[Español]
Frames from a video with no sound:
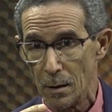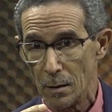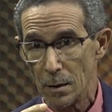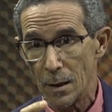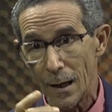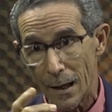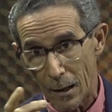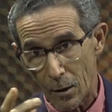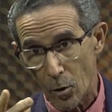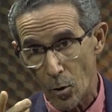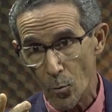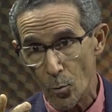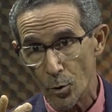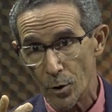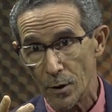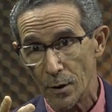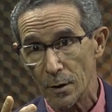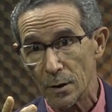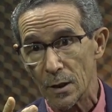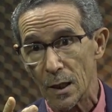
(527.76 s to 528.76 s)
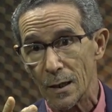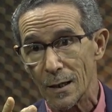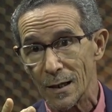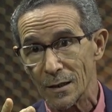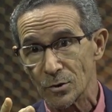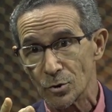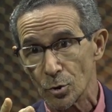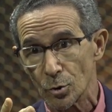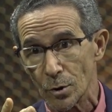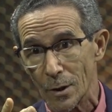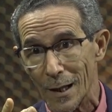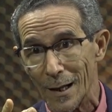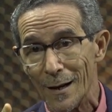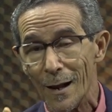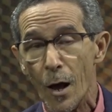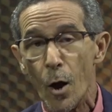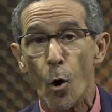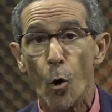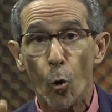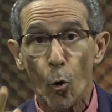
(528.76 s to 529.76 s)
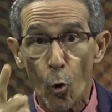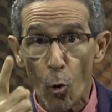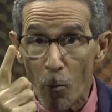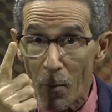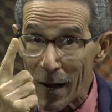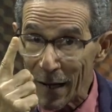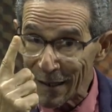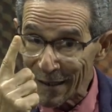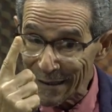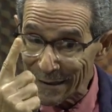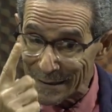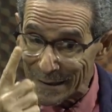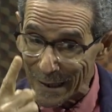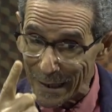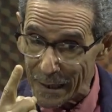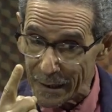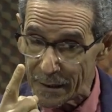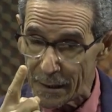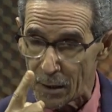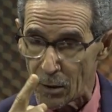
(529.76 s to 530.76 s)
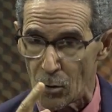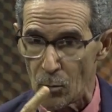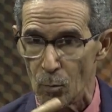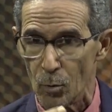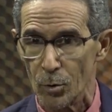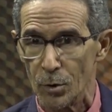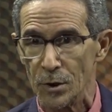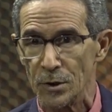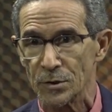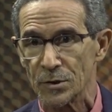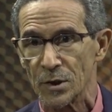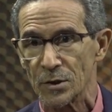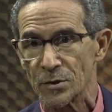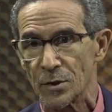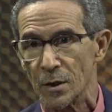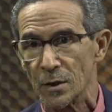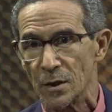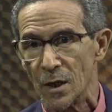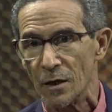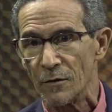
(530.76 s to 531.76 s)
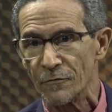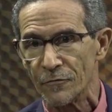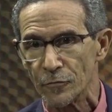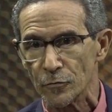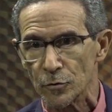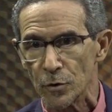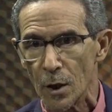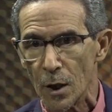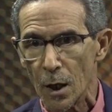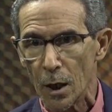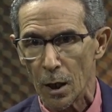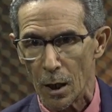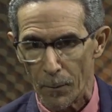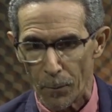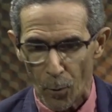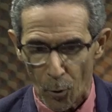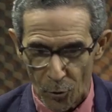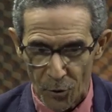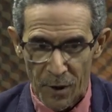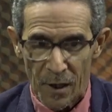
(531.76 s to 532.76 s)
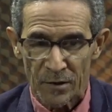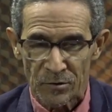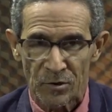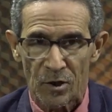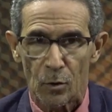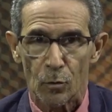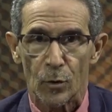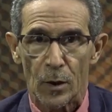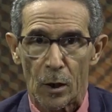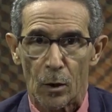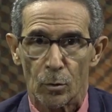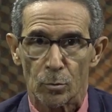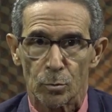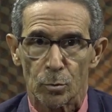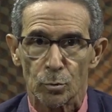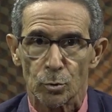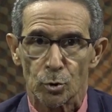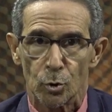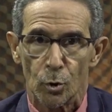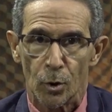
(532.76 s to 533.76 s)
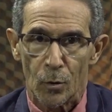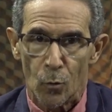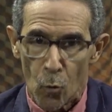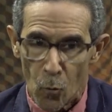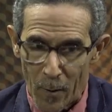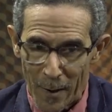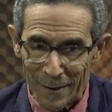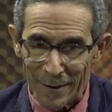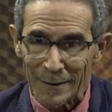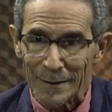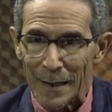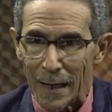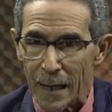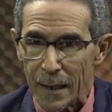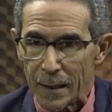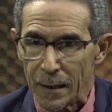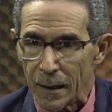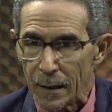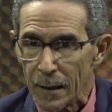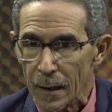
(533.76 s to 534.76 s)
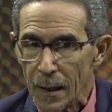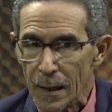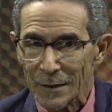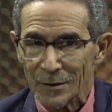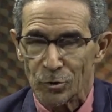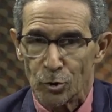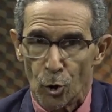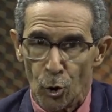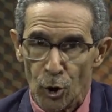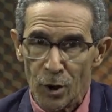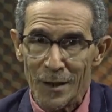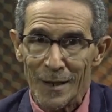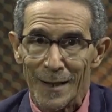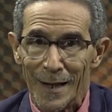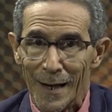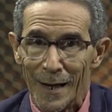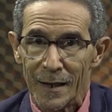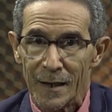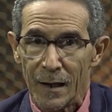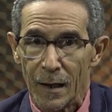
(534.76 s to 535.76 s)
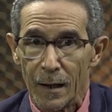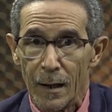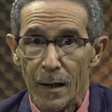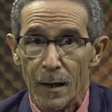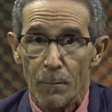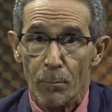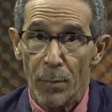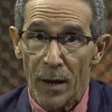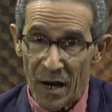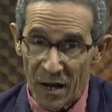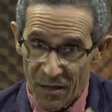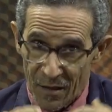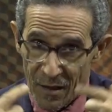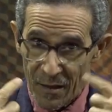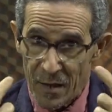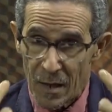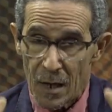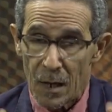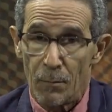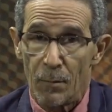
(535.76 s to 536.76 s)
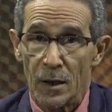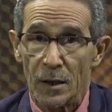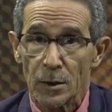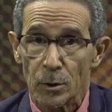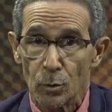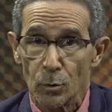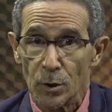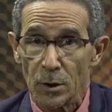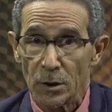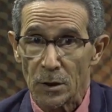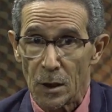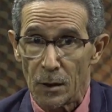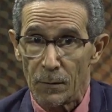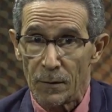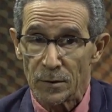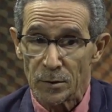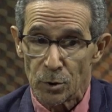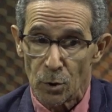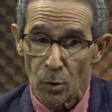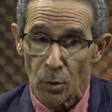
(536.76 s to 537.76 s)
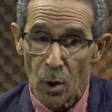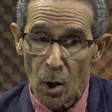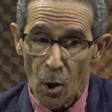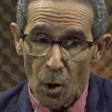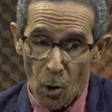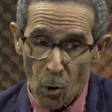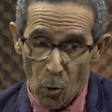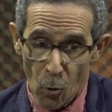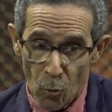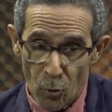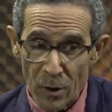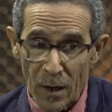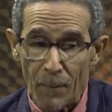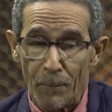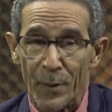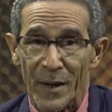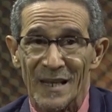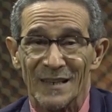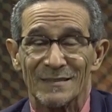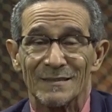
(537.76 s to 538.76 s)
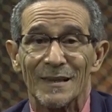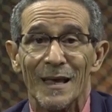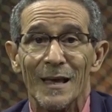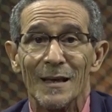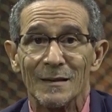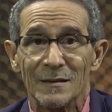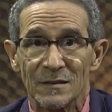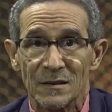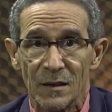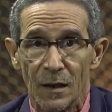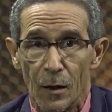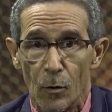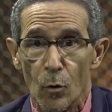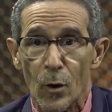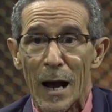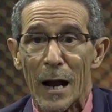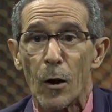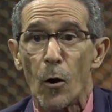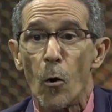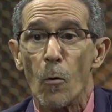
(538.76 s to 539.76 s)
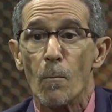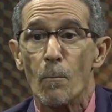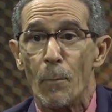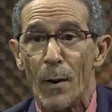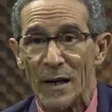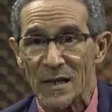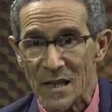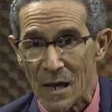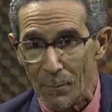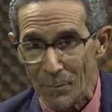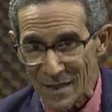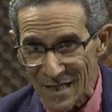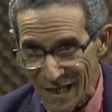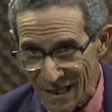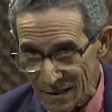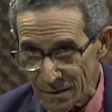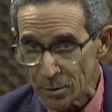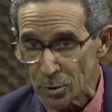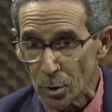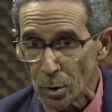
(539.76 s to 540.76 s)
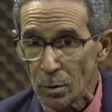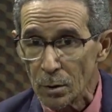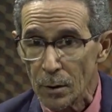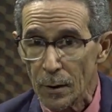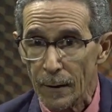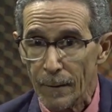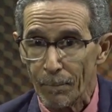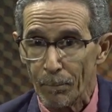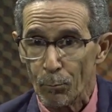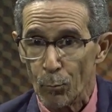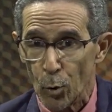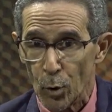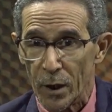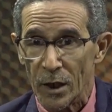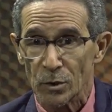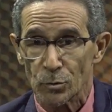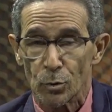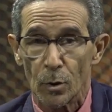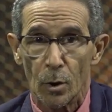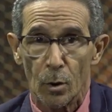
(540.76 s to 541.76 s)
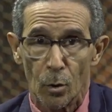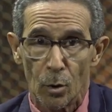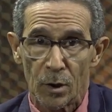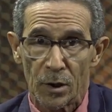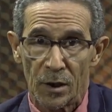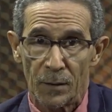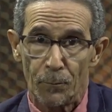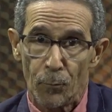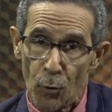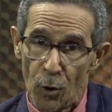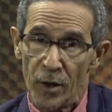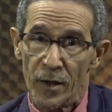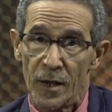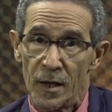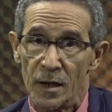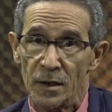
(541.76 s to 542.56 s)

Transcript: de la comunidad internacional, humanitaria, como dice Seitenfus, que podría ser una construcción humanitaria, solidaria, verdaderamente una intervención o una presencia, un acompañamiento, porque eso es lo que puede